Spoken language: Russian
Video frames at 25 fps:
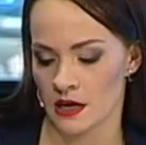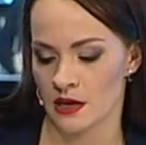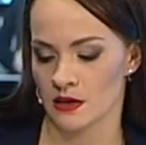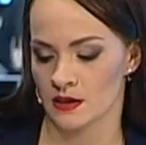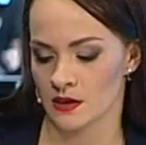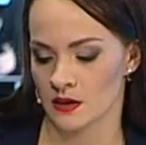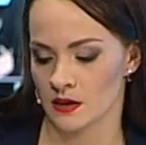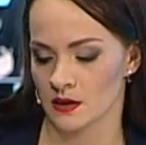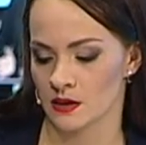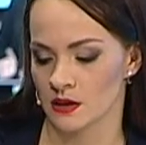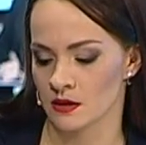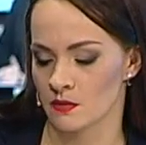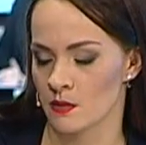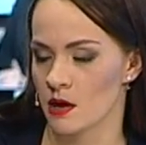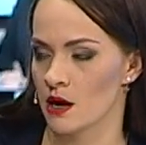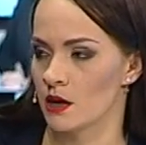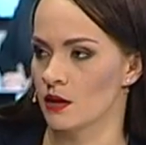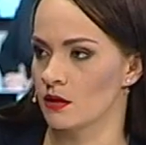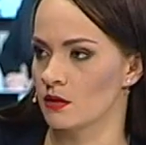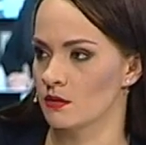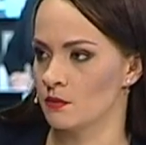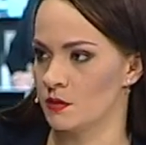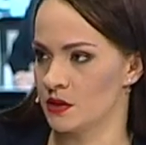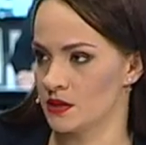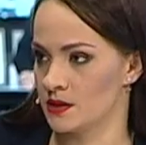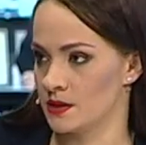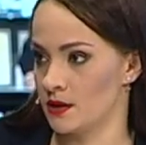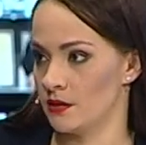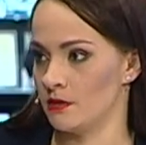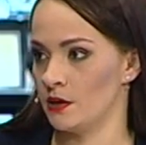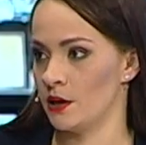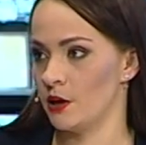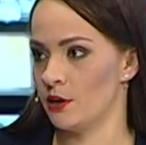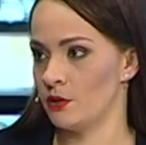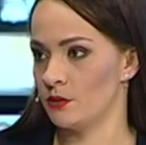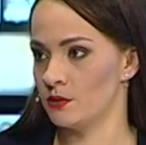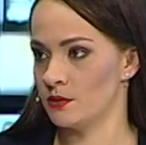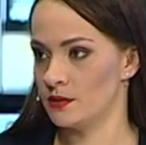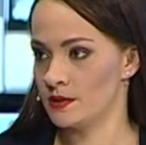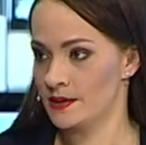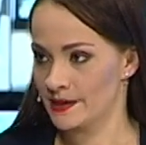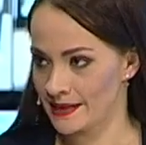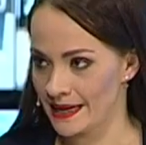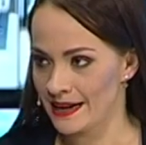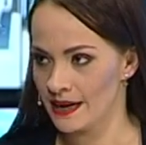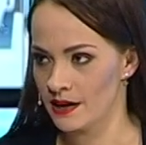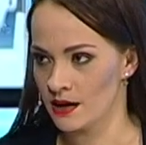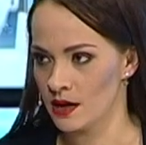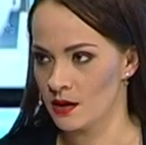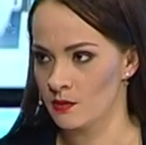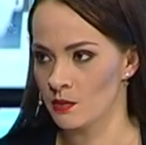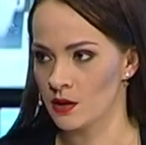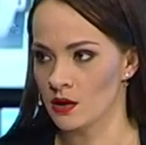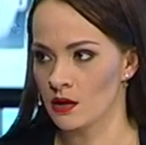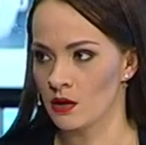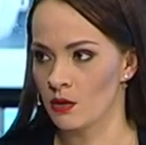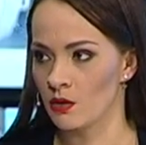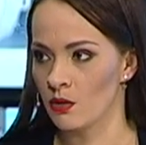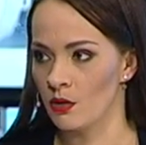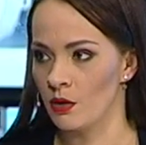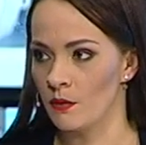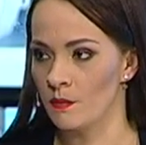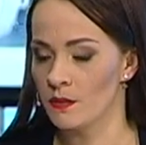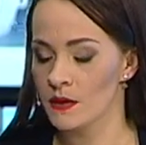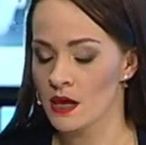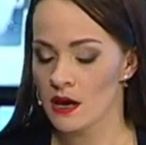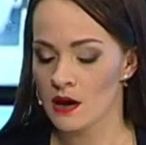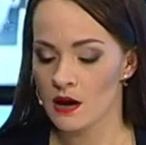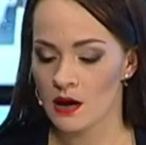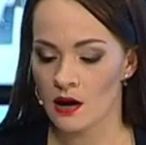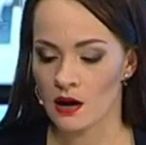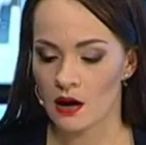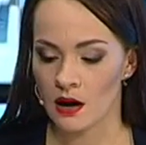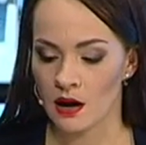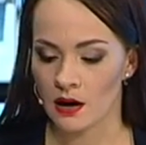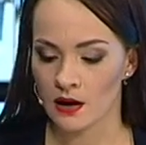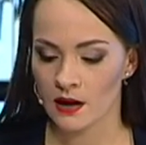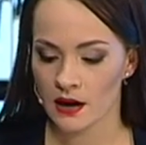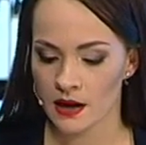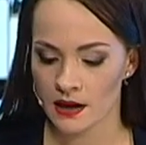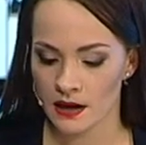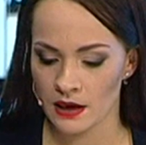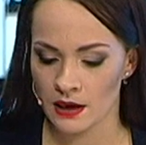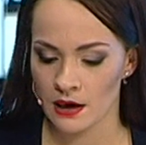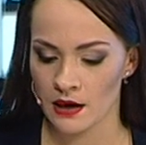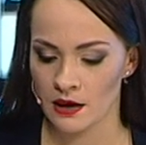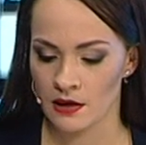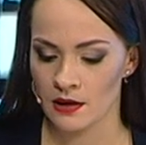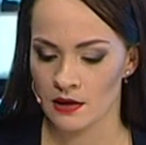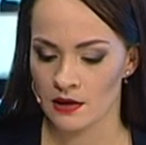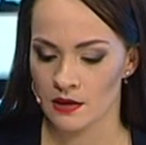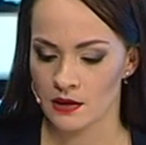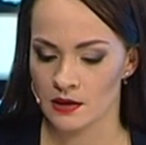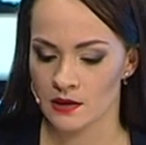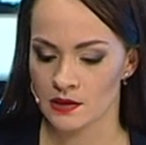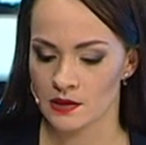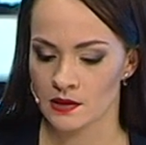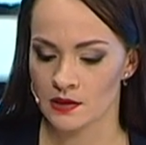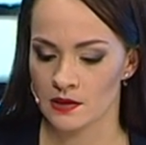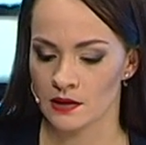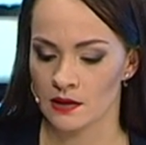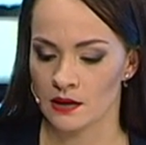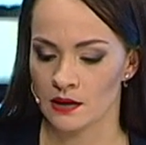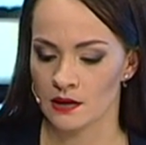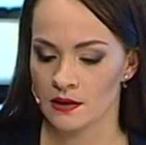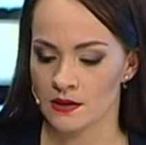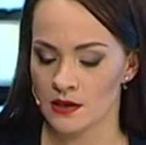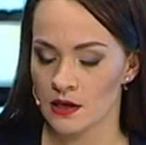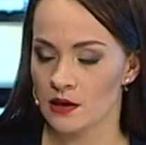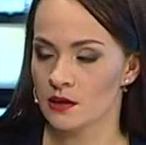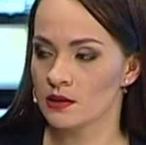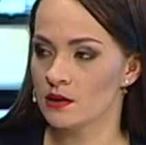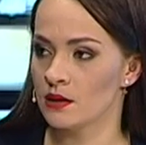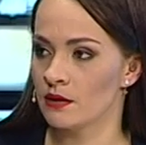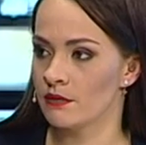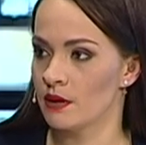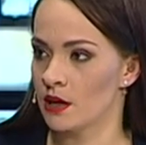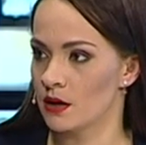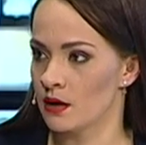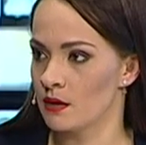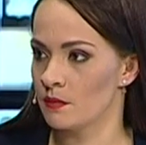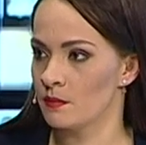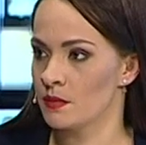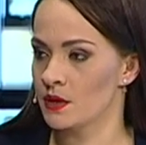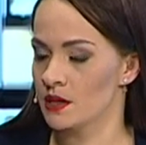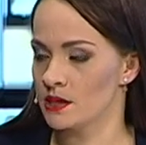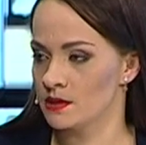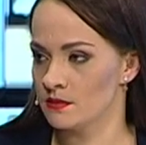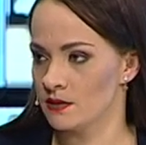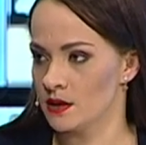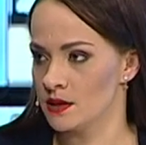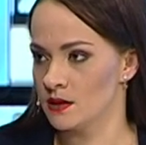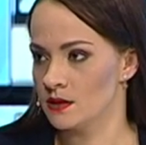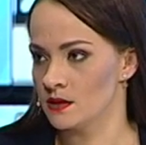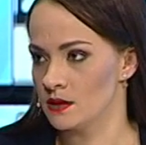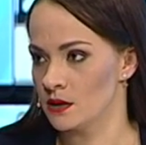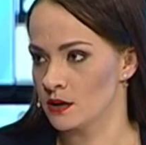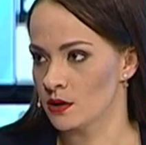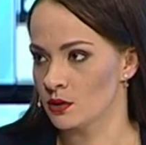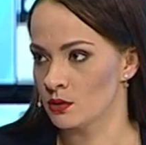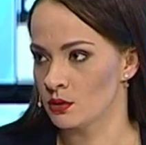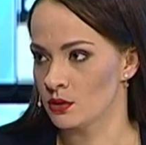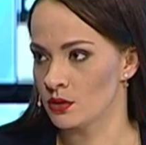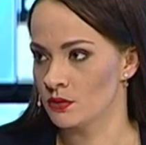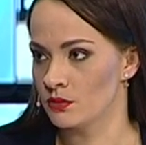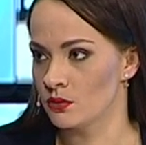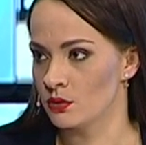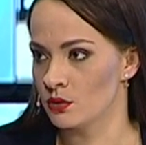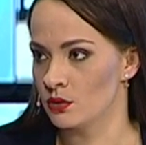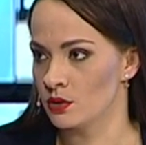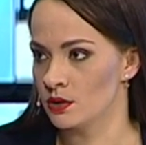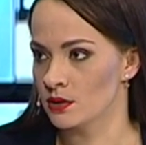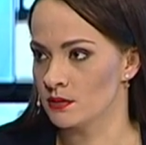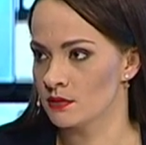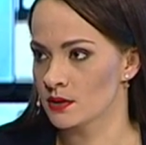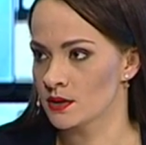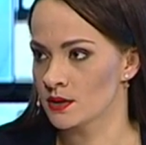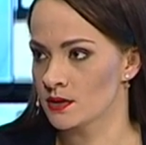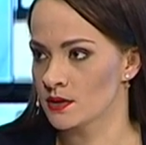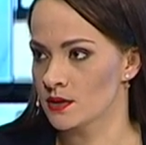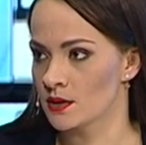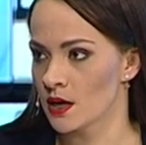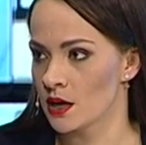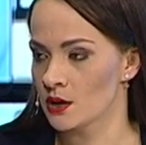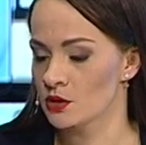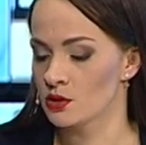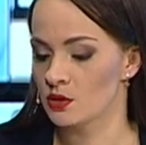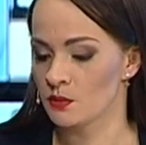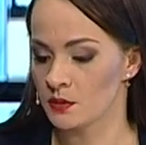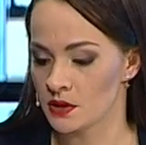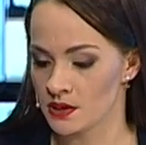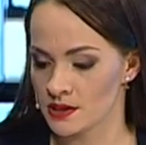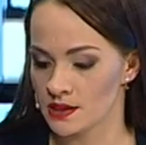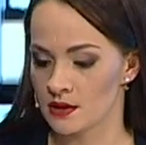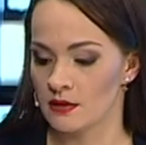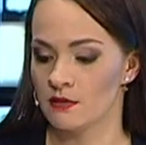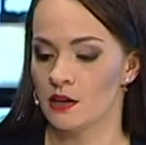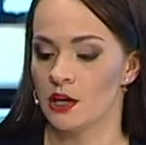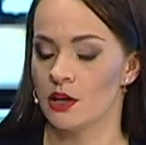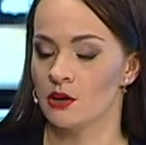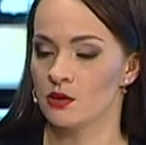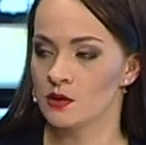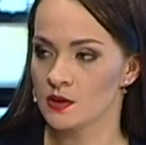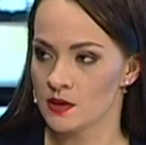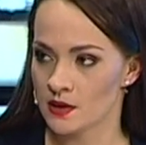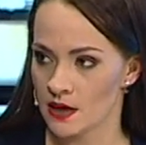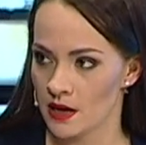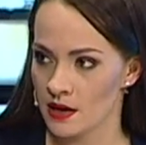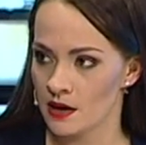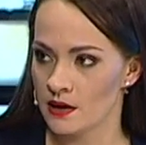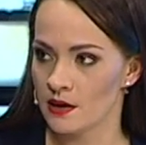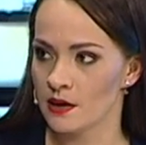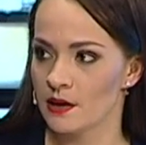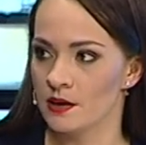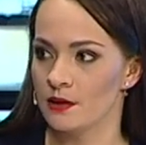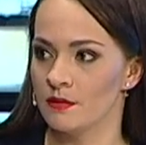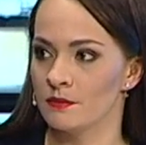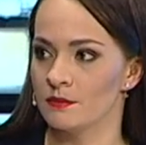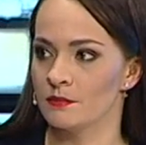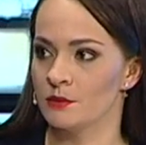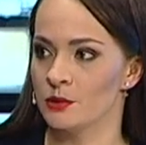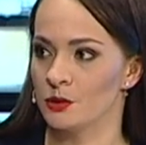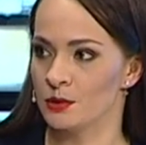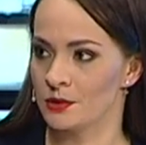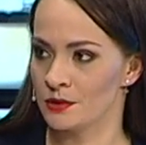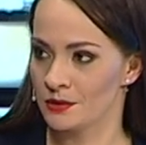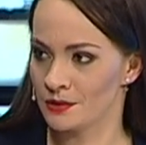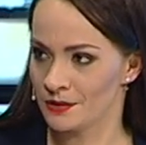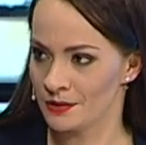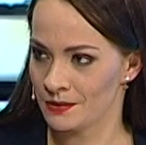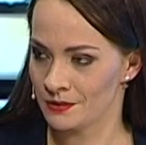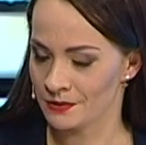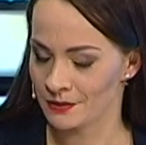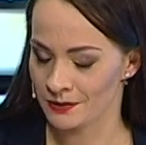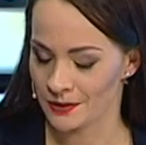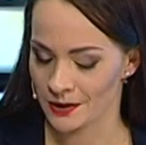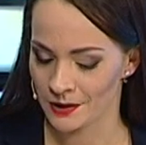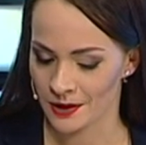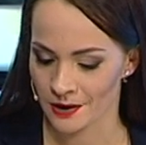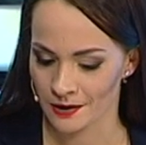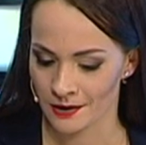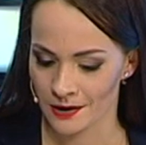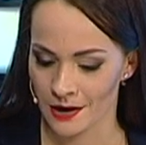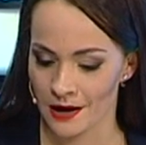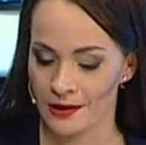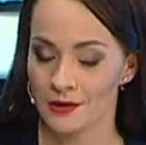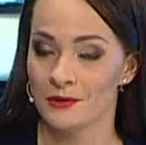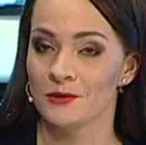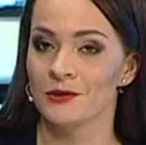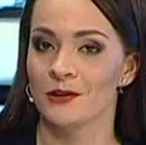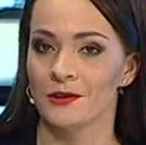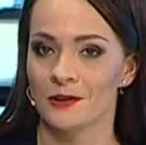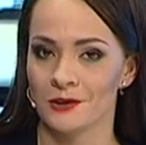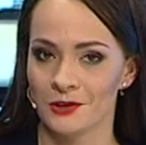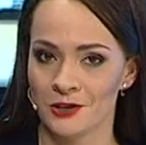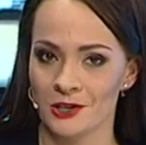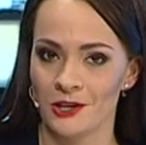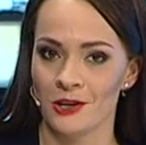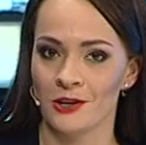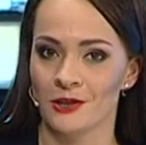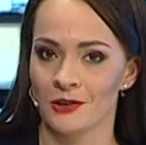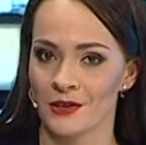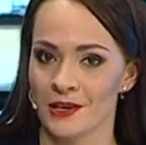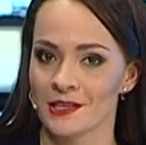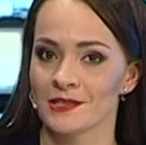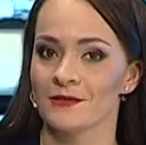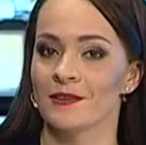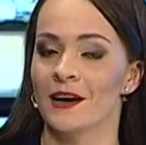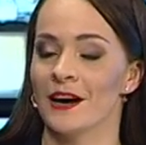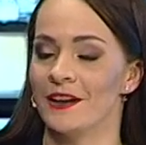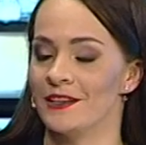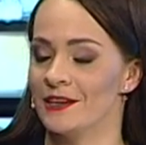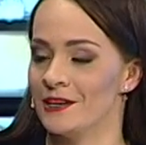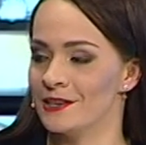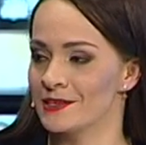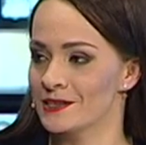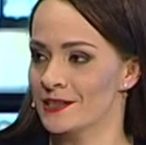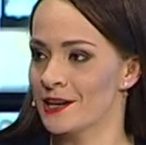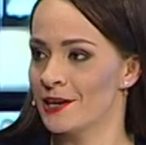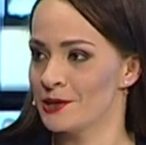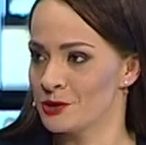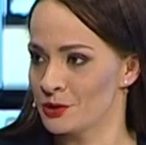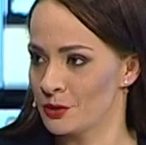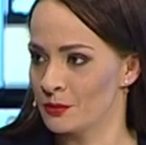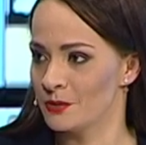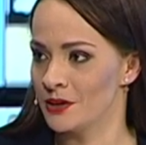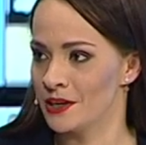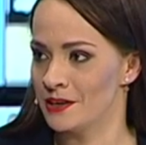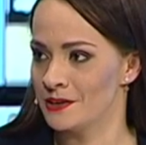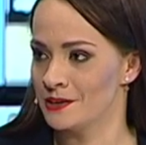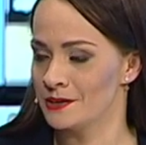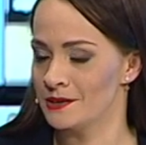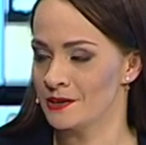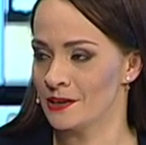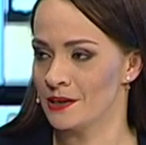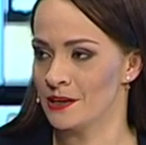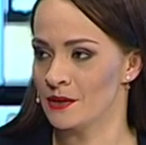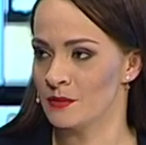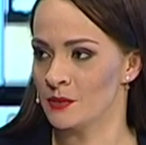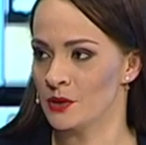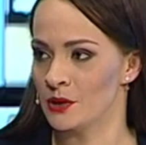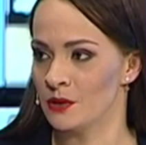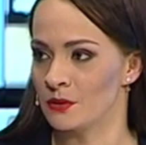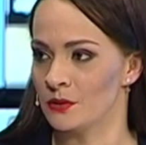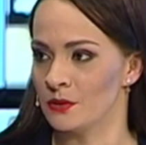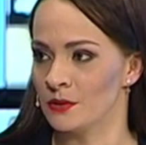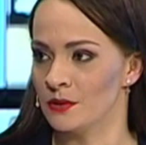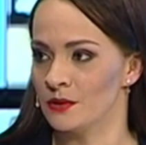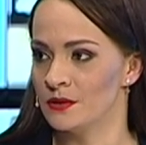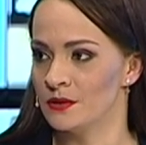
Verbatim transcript: из этих марок представляют цельное молоко. А какие из э, тех товаропроизводителей, которые входят в ассоциацию, представляют цельное, то есть э, чьи названия искать, чтобы найти цельное молоко?